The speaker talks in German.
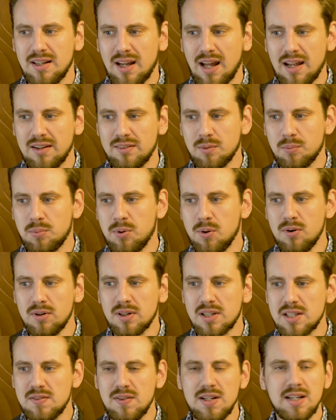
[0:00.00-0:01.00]
an so einem
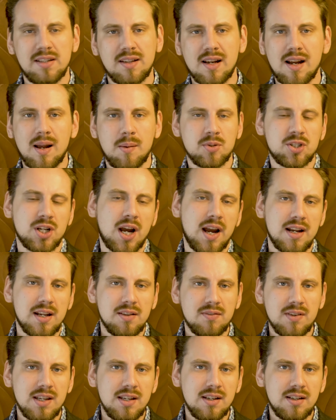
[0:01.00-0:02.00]
Punkt, ich will nicht sagen am
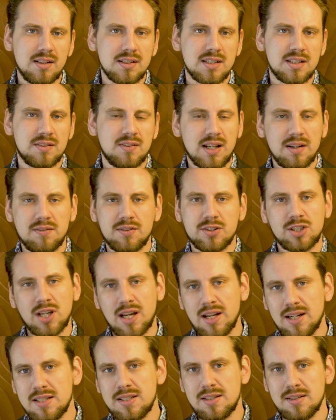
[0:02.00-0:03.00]
Scheideweg, ich werde
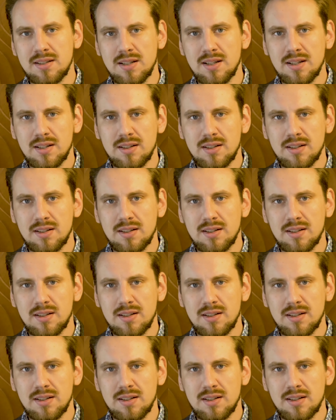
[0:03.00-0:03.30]
wahrscheinlich